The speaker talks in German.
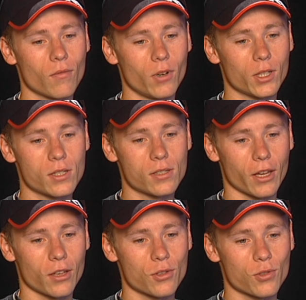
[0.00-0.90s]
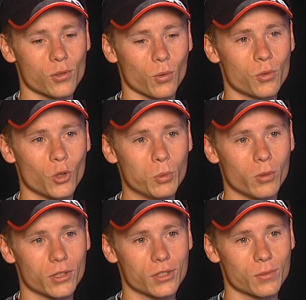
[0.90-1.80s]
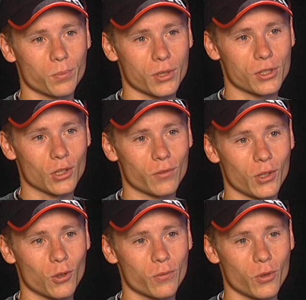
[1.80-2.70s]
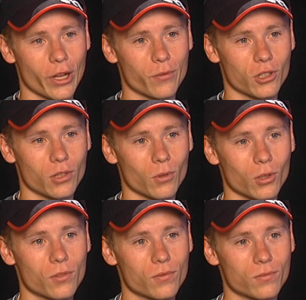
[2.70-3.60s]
weil das ist eigentlich das Grundübel, was passiert, wenn auch ein Geld verdient wird.